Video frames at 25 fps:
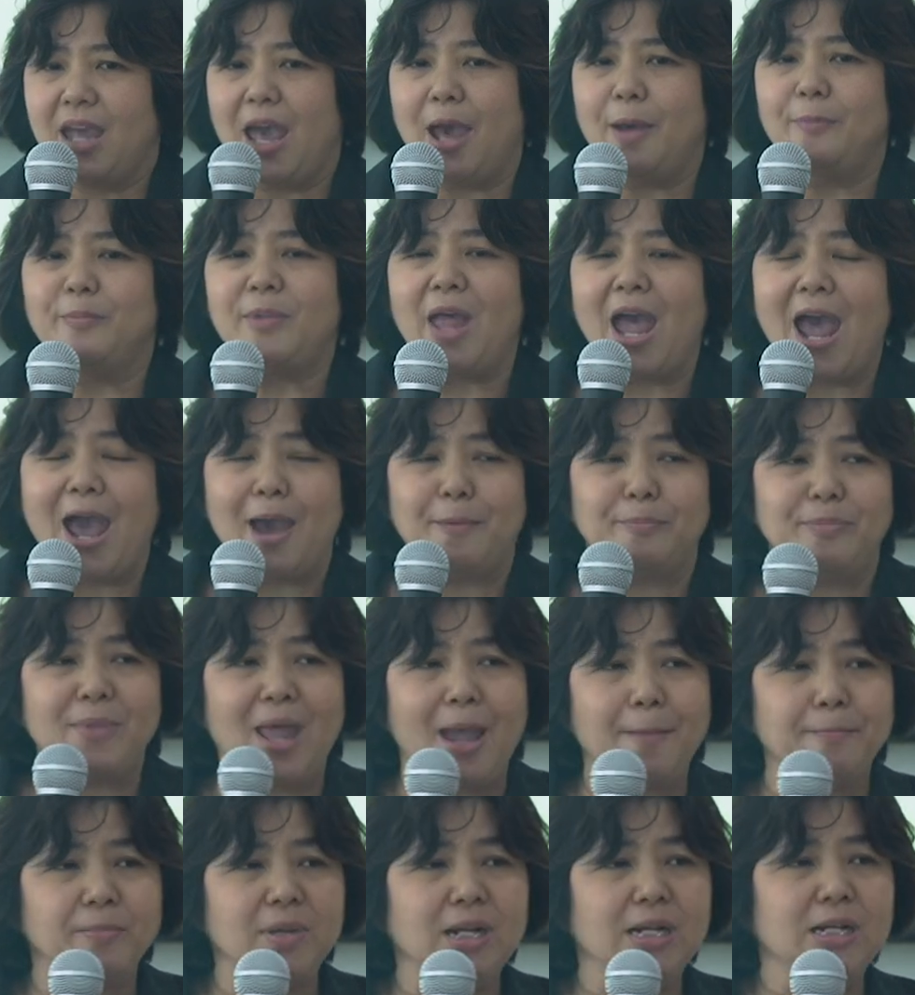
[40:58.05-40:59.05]
คำถาม
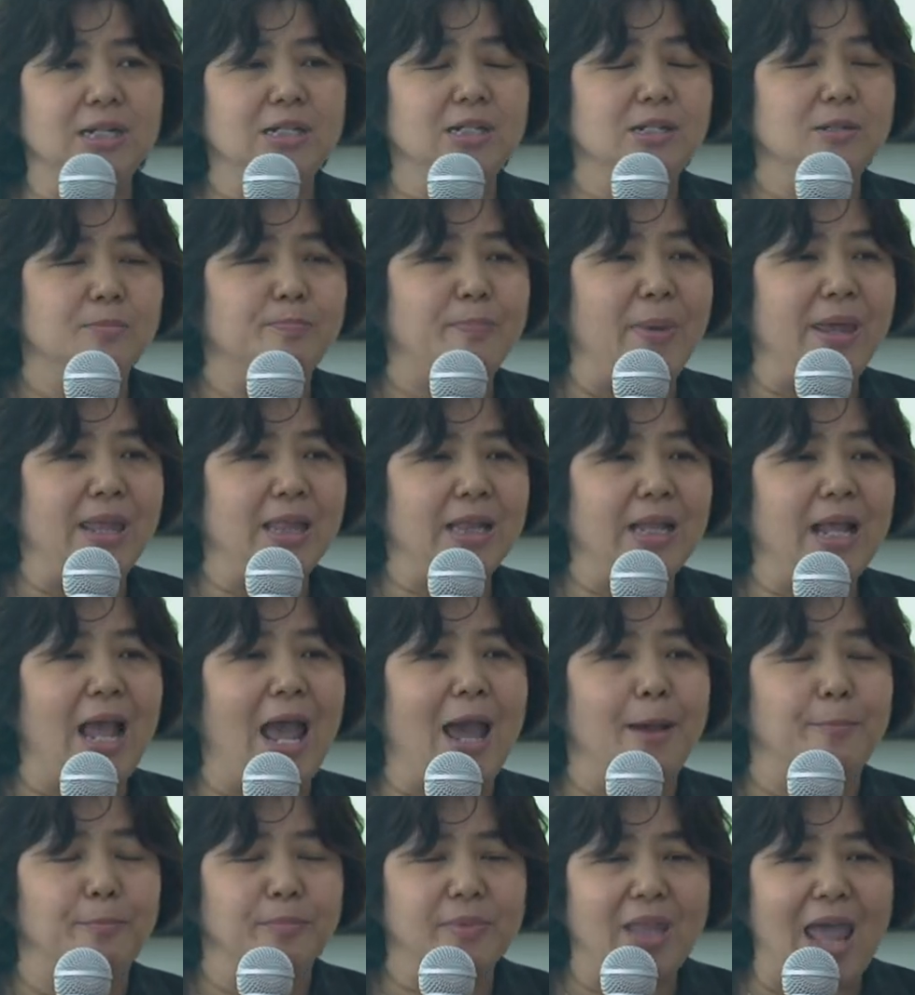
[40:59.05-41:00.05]
นำคือเป็น
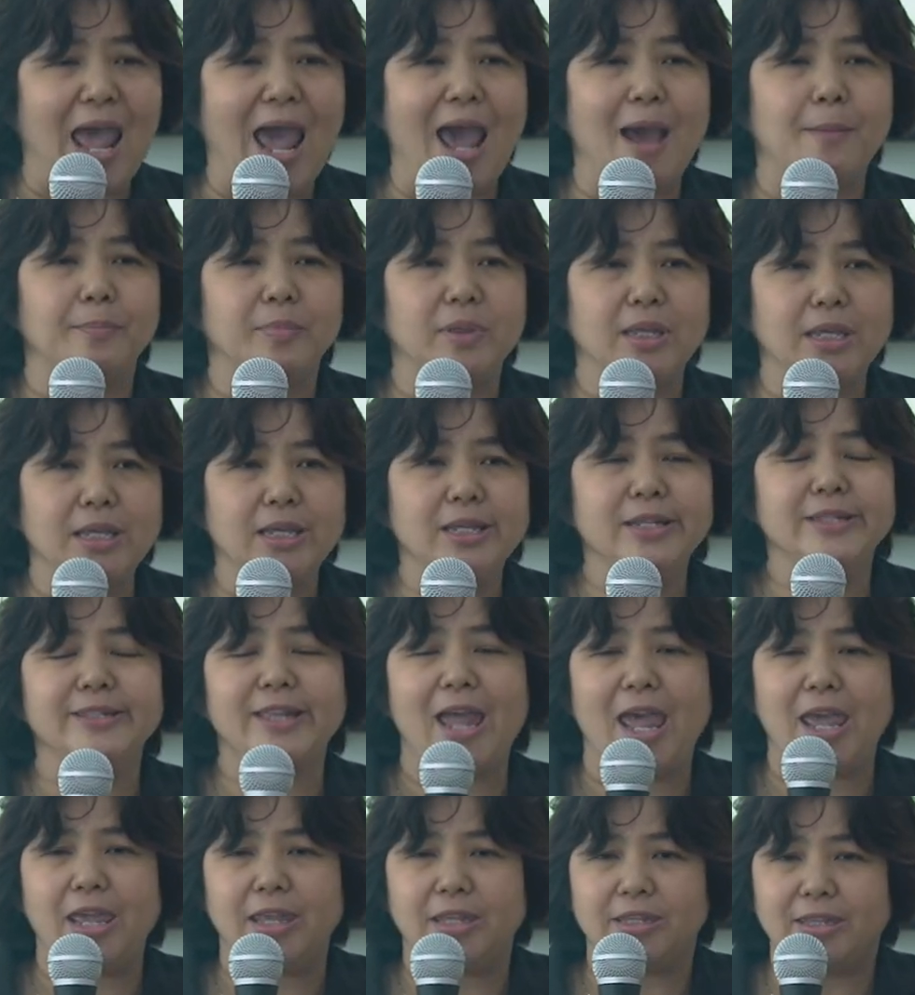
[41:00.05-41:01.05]
คำถามที่
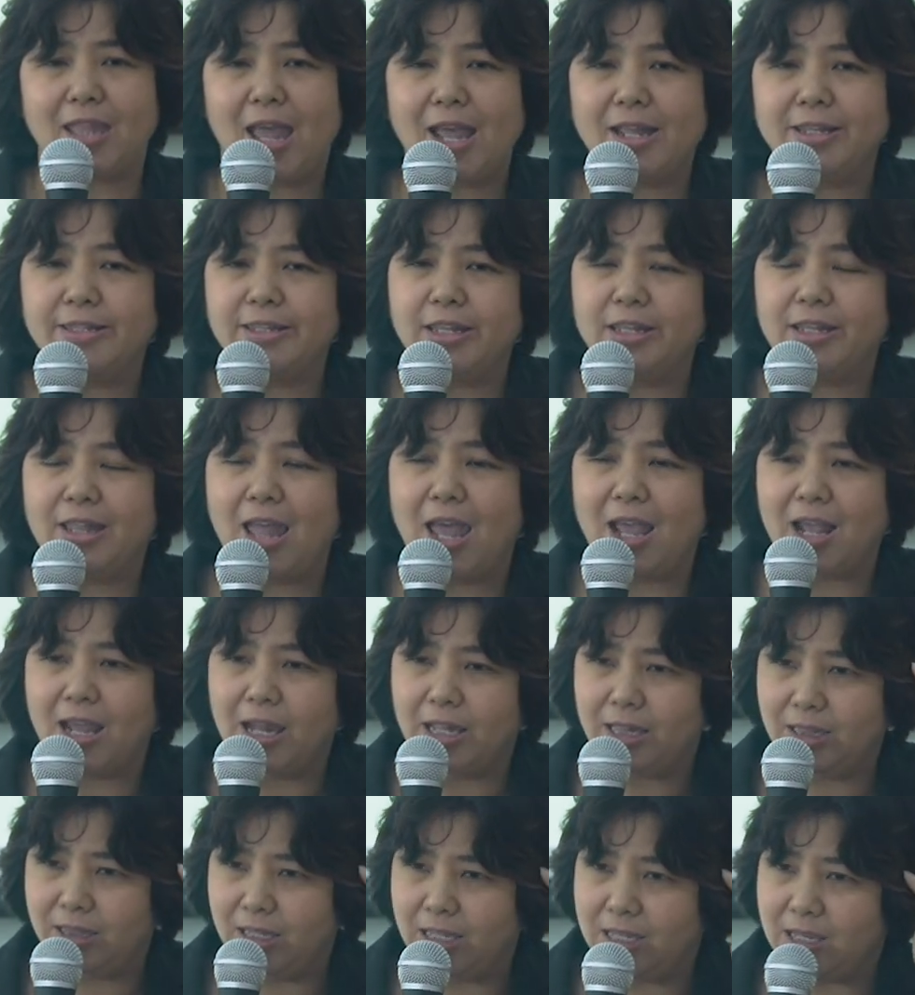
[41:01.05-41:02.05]
ใส่ทัศนค
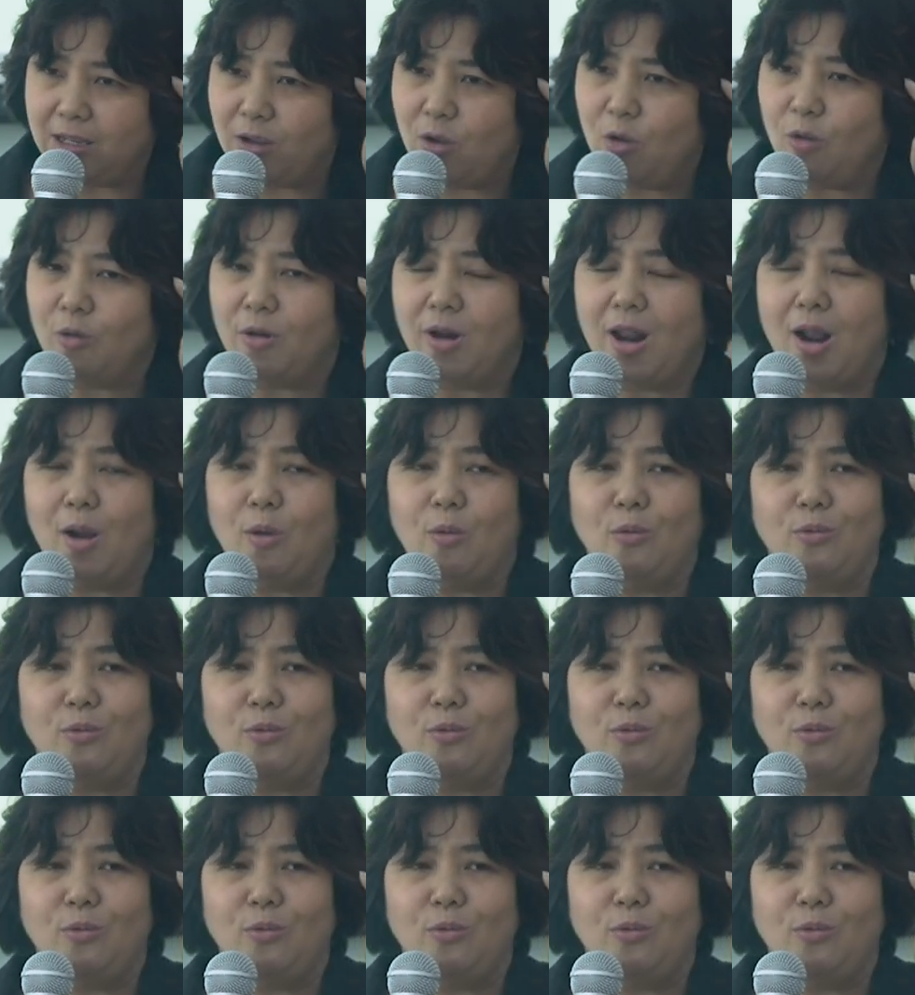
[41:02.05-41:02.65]
ติของเรา